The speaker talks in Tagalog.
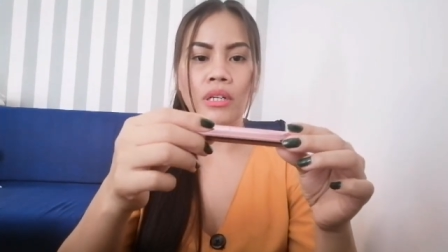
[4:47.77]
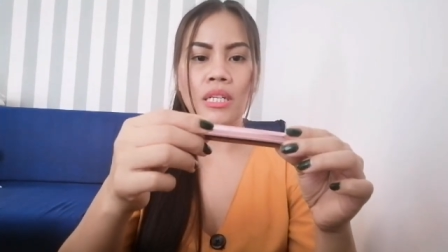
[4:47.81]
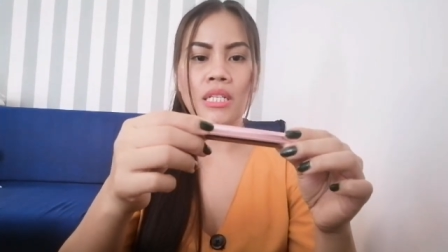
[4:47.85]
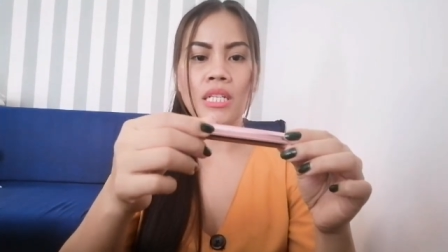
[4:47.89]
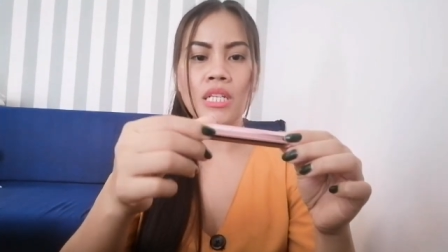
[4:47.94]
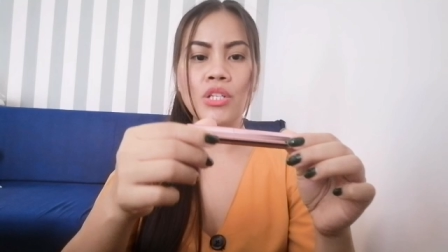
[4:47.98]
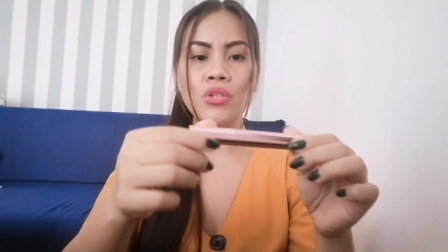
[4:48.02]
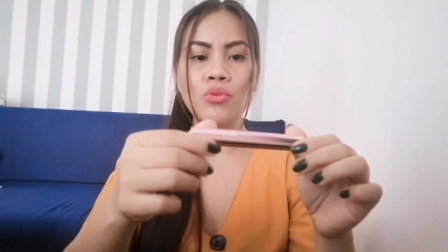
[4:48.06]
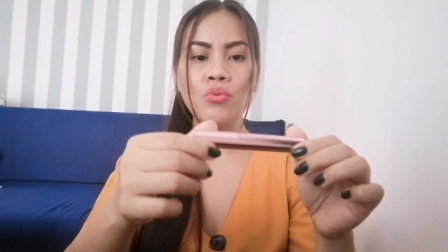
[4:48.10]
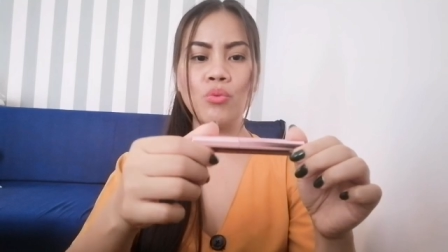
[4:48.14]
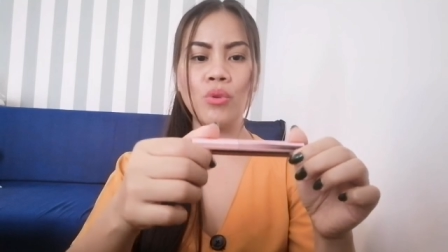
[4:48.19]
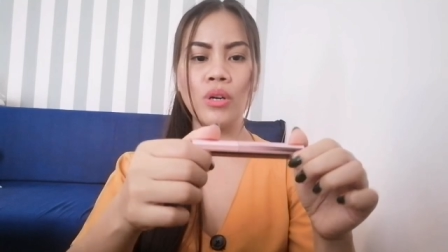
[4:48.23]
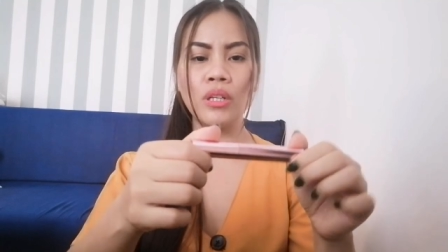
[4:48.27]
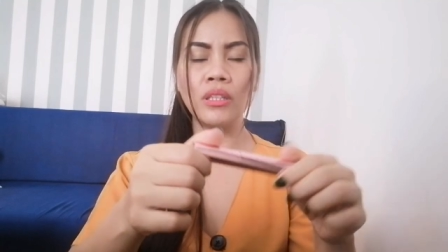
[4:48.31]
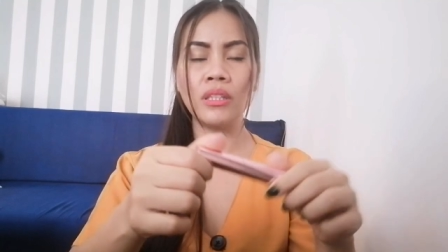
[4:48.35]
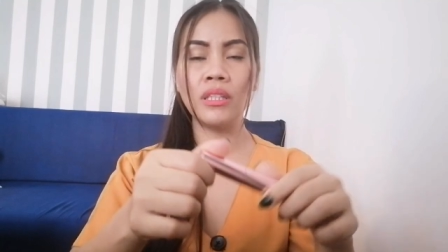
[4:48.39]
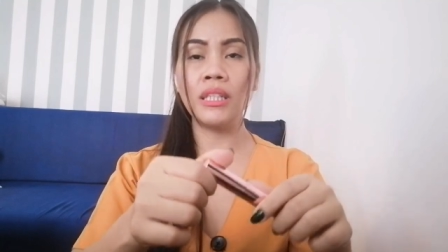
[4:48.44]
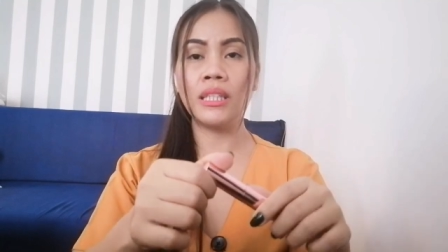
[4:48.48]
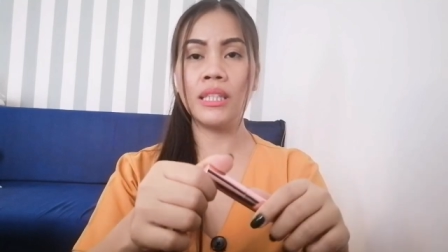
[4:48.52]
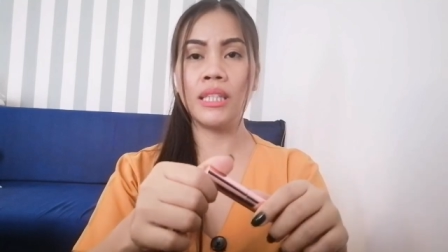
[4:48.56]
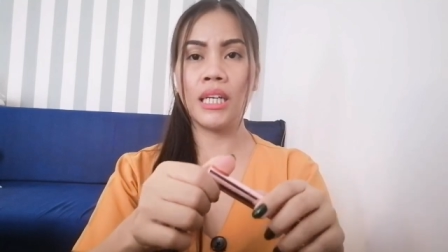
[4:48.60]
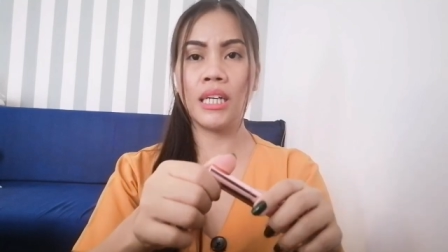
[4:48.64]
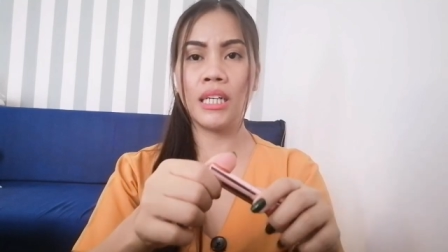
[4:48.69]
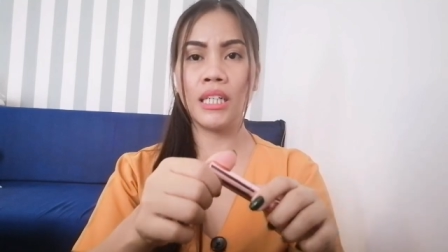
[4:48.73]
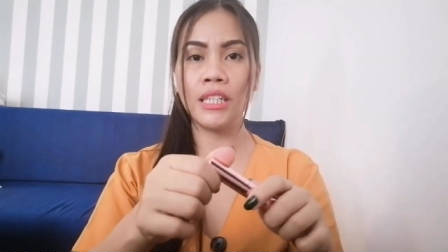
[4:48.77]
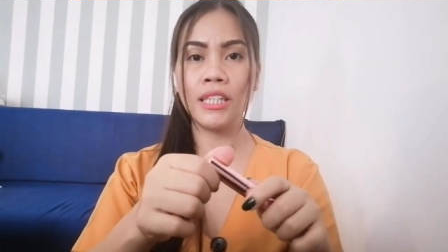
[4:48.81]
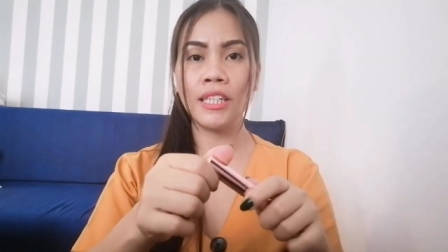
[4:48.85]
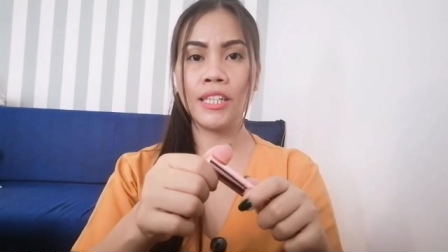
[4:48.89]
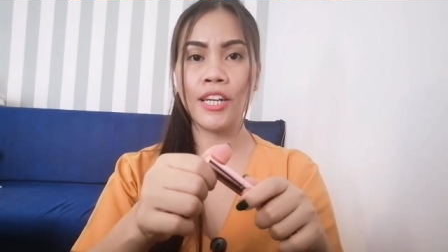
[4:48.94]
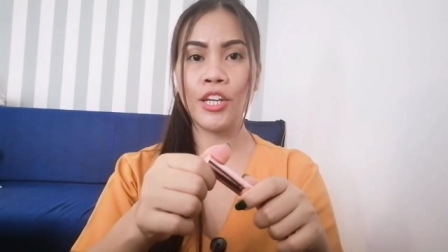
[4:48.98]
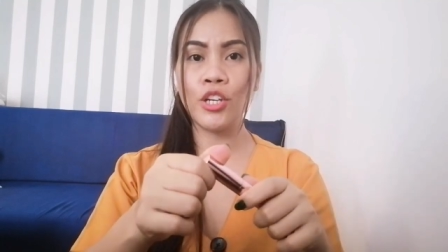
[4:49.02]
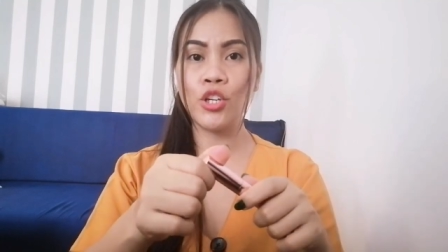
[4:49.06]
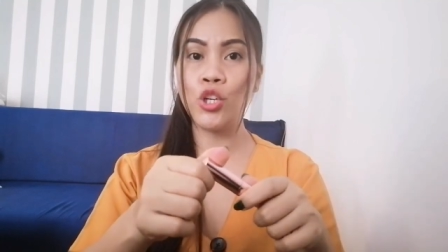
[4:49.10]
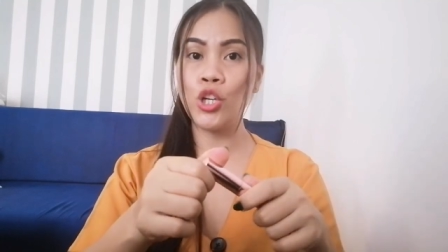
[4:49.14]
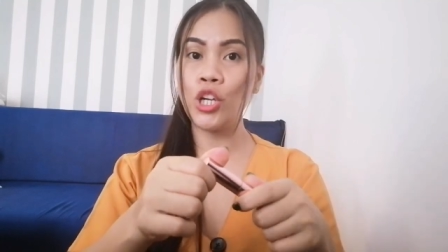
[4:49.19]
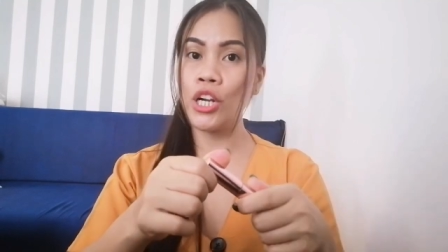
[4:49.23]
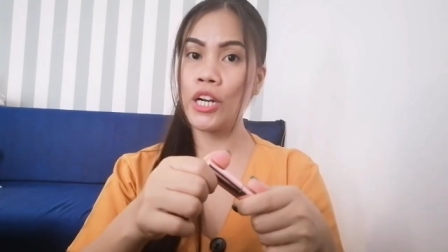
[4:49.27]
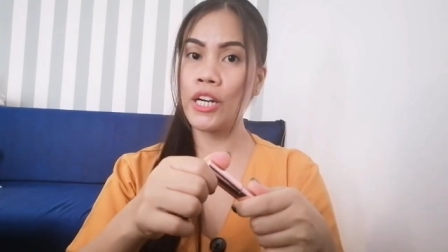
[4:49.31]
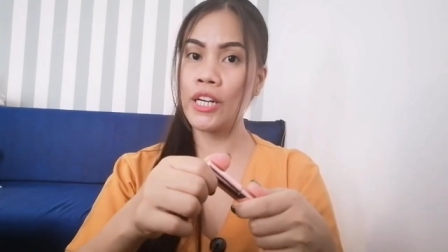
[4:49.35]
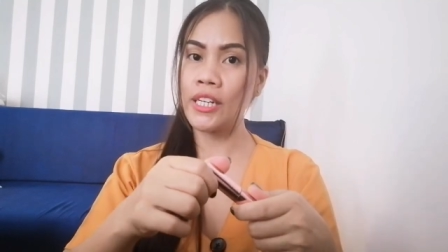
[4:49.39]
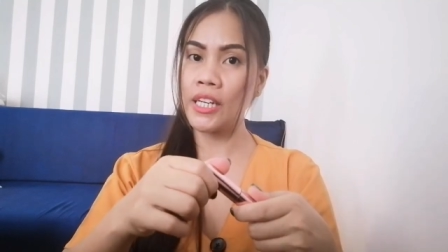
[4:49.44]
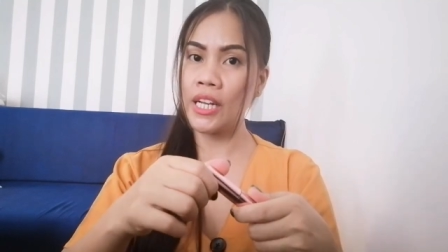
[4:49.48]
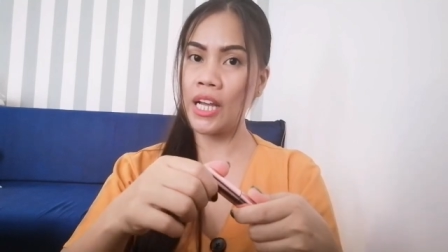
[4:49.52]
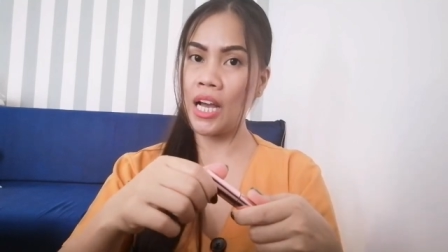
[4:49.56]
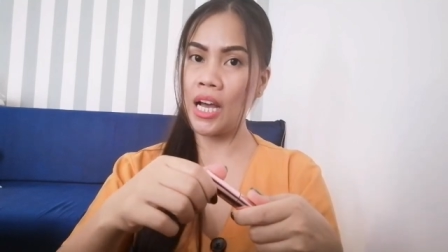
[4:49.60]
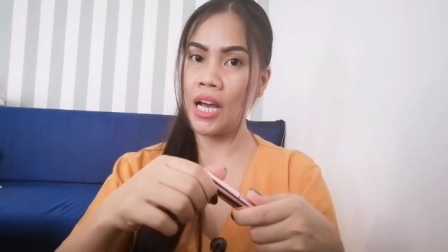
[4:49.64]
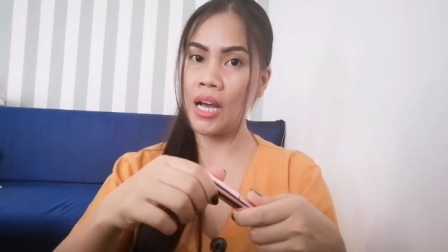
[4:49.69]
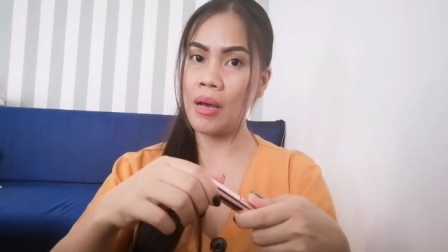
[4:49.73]
kasing sukat din ng regular
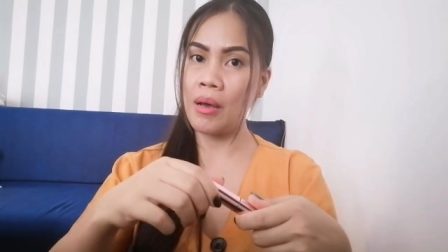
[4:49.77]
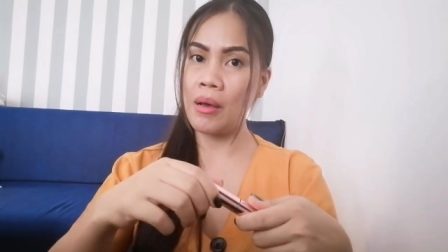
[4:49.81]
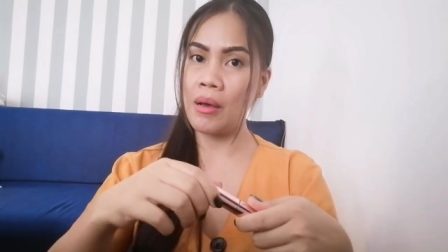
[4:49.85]
na